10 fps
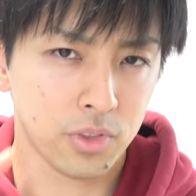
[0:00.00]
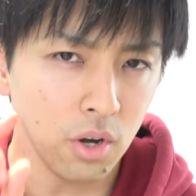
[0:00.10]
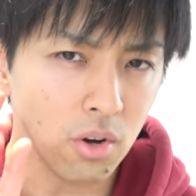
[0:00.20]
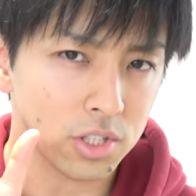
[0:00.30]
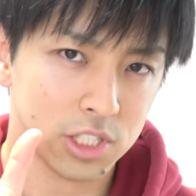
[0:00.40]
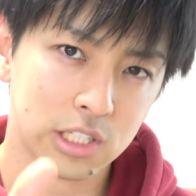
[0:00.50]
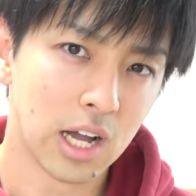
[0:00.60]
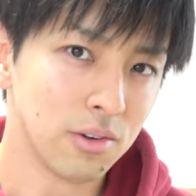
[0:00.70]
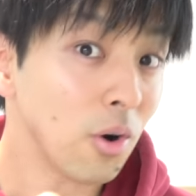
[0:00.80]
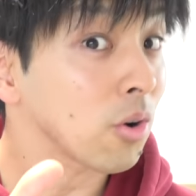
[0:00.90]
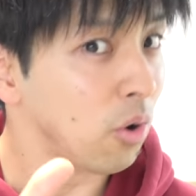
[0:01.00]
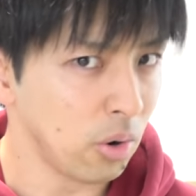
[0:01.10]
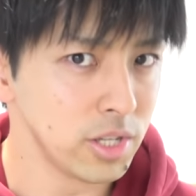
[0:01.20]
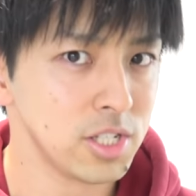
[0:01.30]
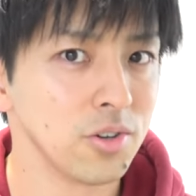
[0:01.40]
どう時間を
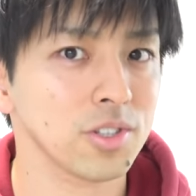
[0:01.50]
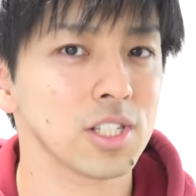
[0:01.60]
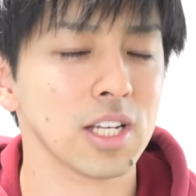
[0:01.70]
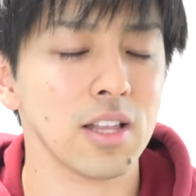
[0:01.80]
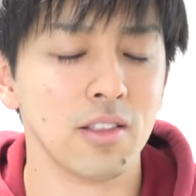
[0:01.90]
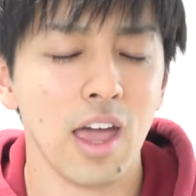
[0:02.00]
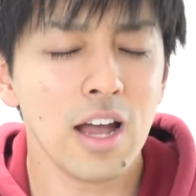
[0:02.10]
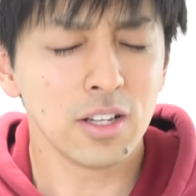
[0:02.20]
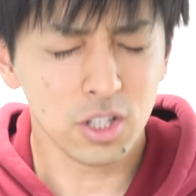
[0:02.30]
効率よく使って